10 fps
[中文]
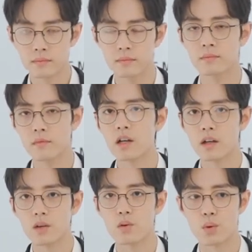嗯，
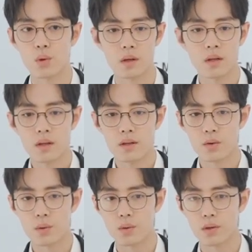刚有去逛。其
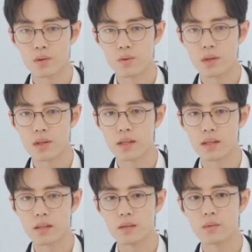实我觉得最
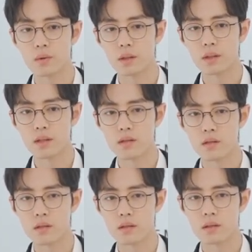吸引我的点
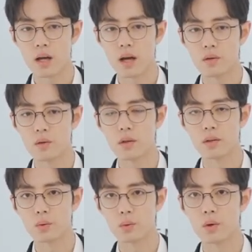是，它有
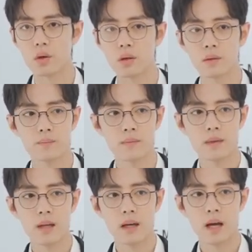很多
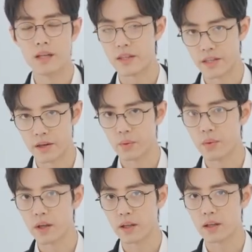很前
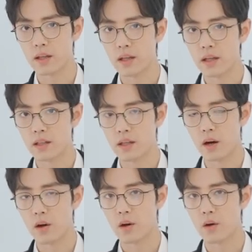卫，然
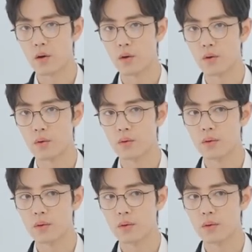后